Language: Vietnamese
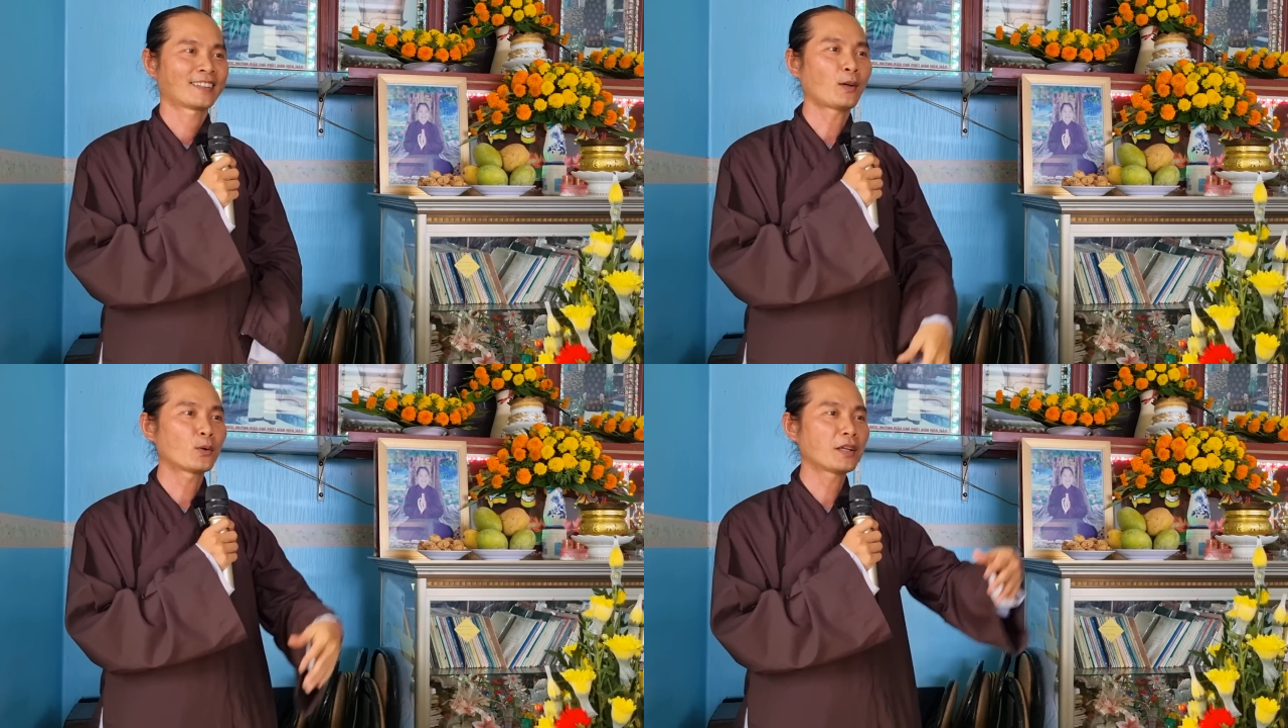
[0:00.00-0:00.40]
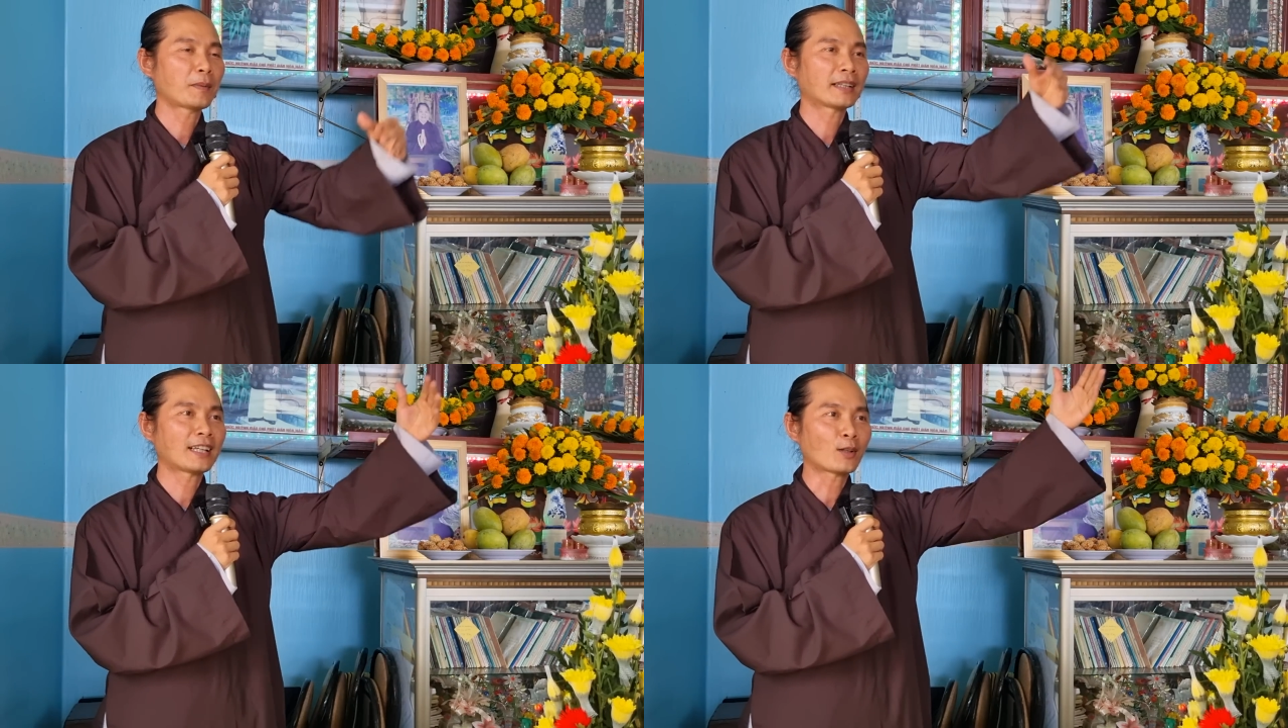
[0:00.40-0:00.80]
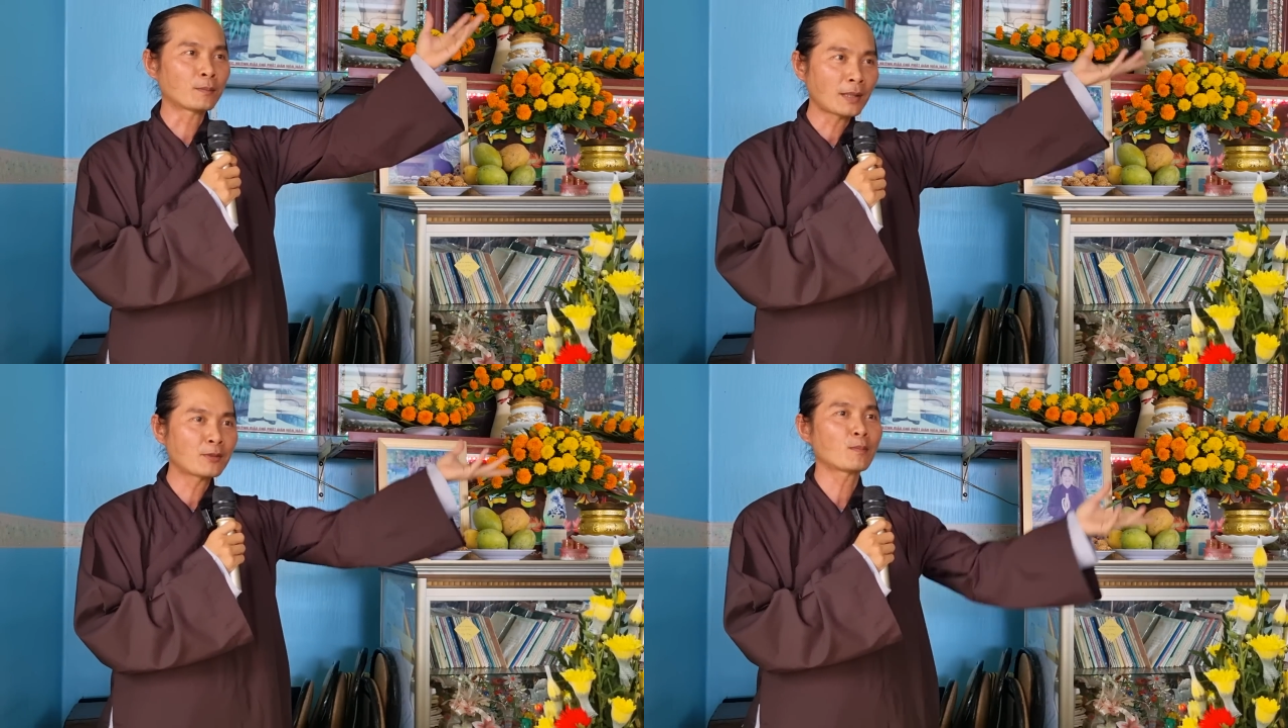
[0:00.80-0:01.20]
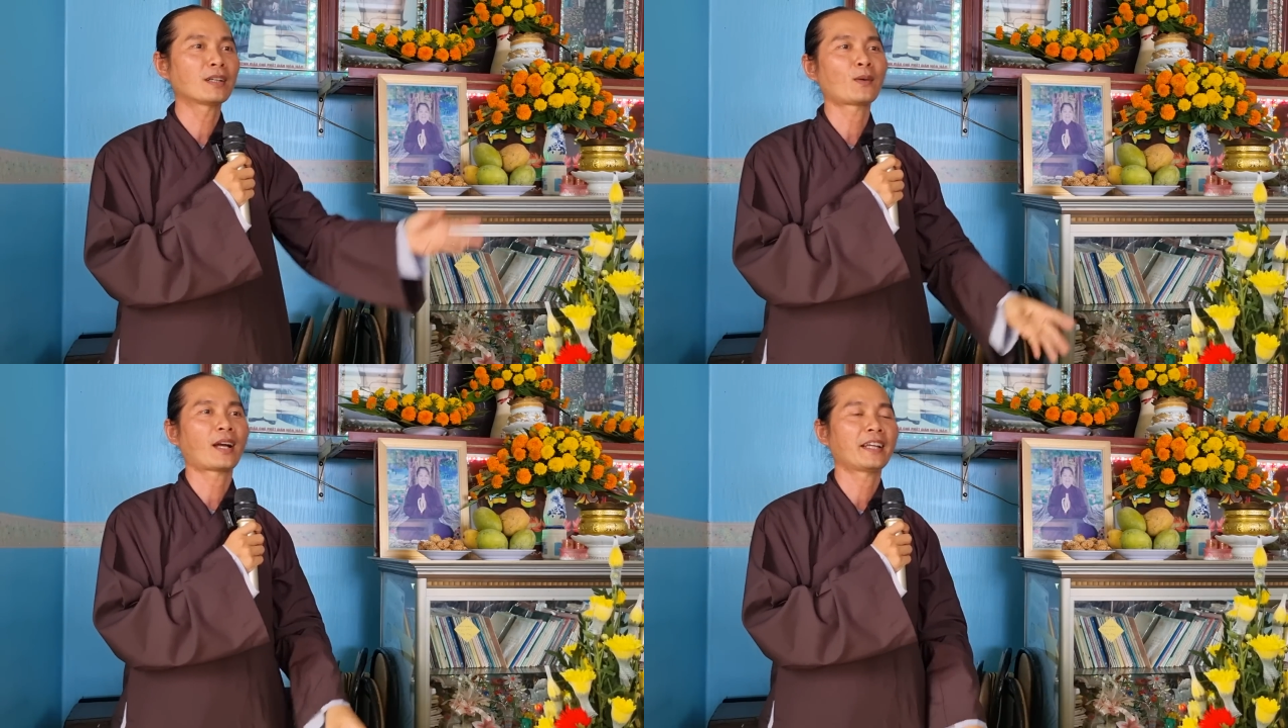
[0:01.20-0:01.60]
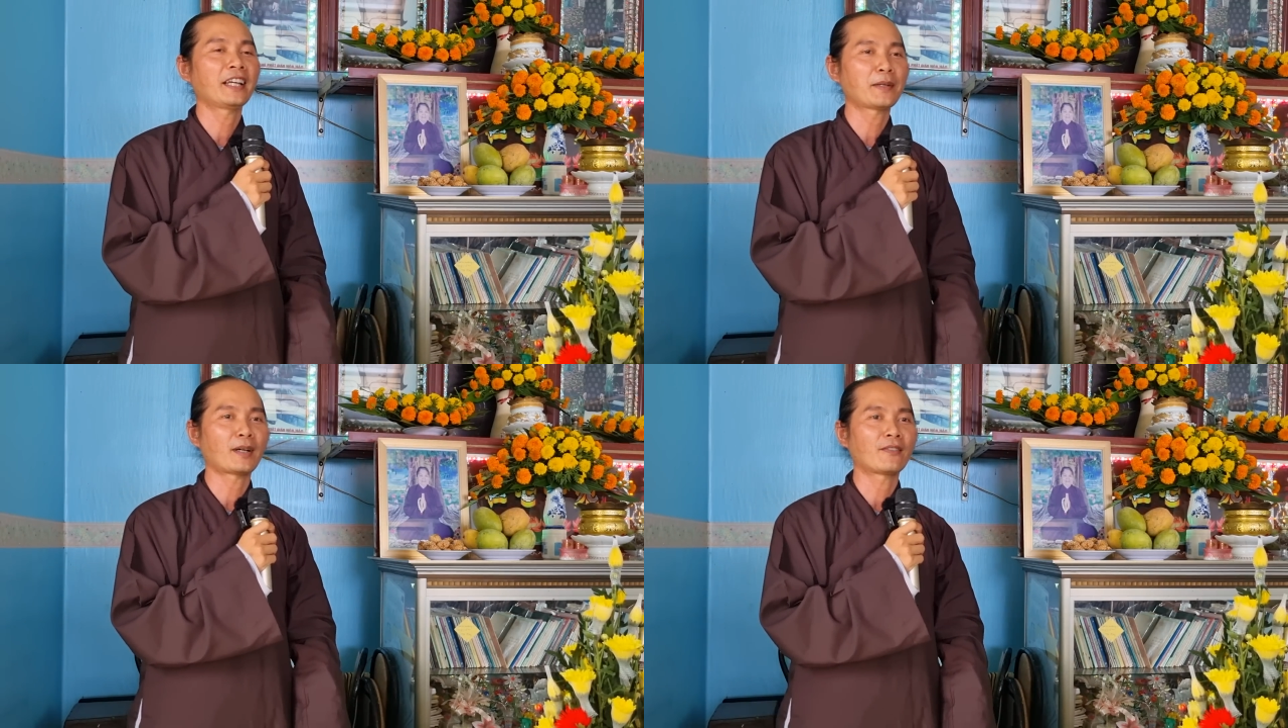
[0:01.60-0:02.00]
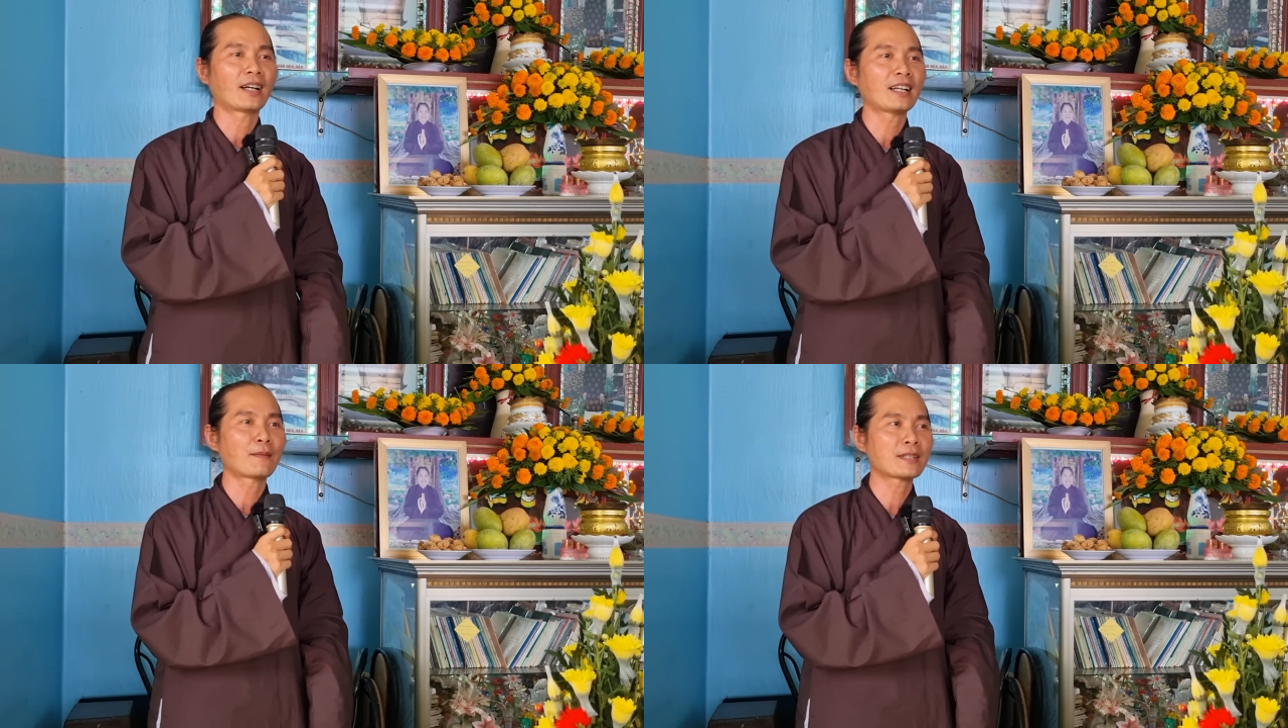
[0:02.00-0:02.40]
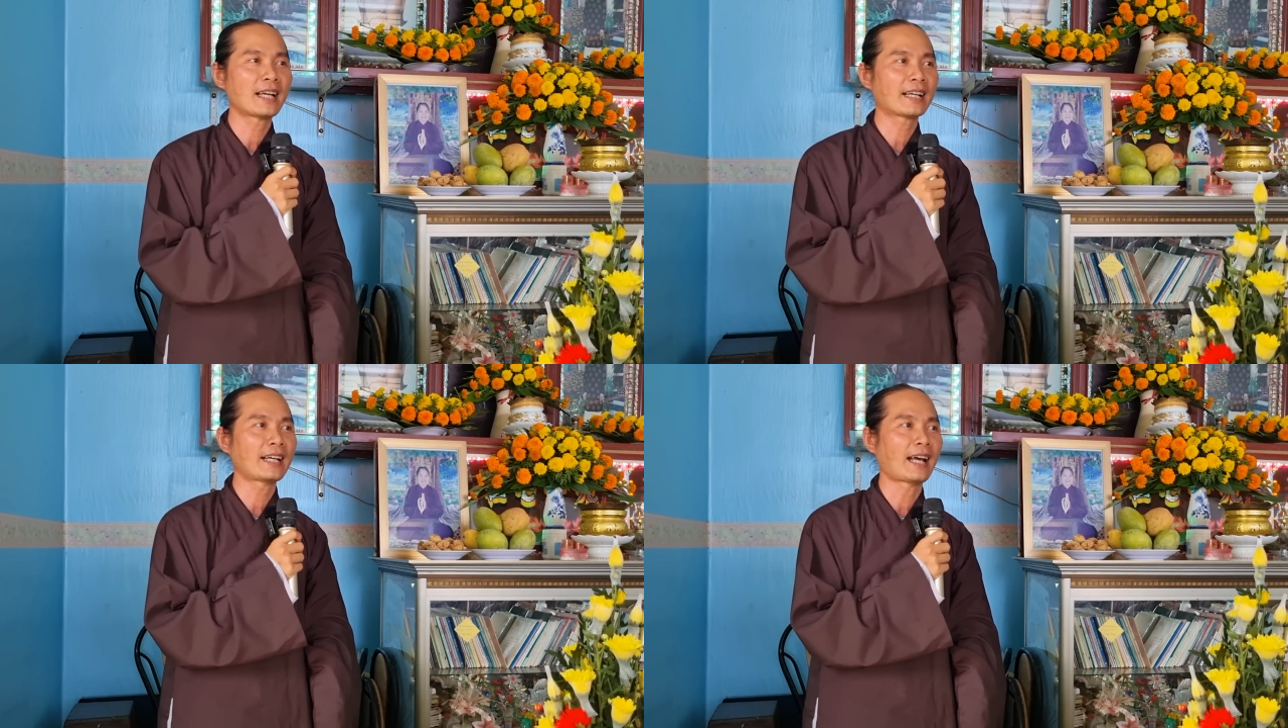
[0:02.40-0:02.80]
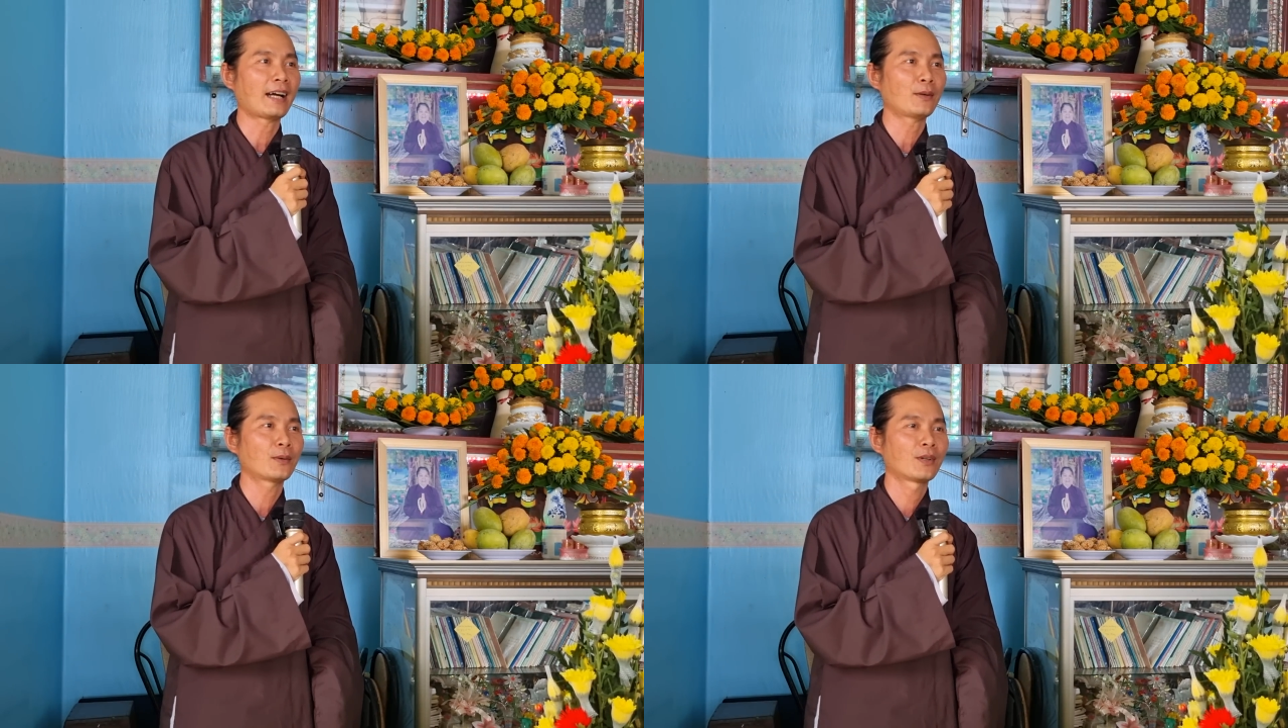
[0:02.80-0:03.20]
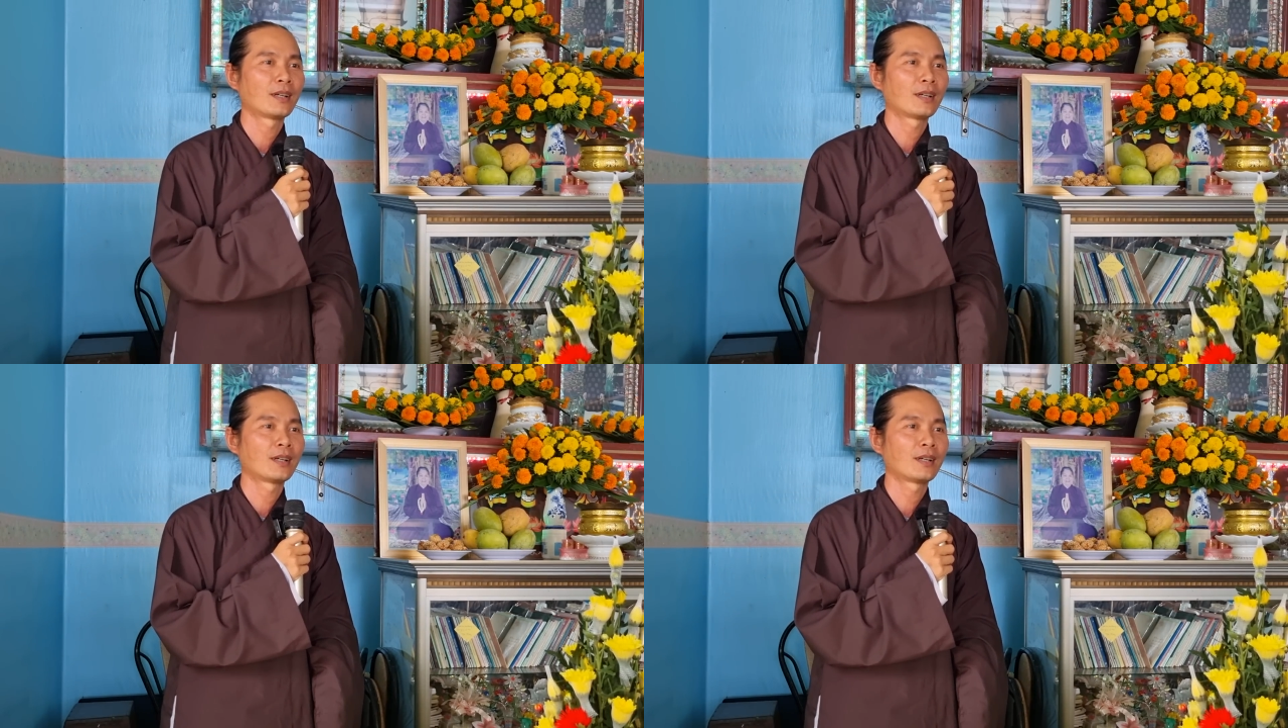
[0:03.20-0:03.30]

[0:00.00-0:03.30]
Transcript: Tu nhưng mà người ta cũng tiếp xúc bên ngoài nhưng mà vẫn không xa cái đạo.